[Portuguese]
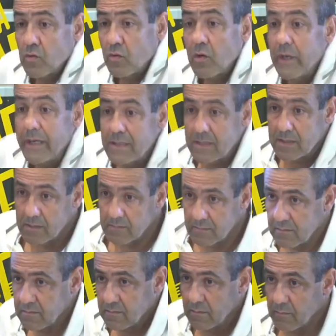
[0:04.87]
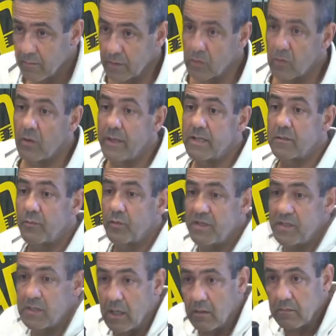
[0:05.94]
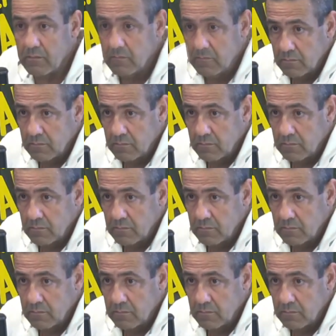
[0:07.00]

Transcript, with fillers: ocorrência. Por causa de ocorrência policial.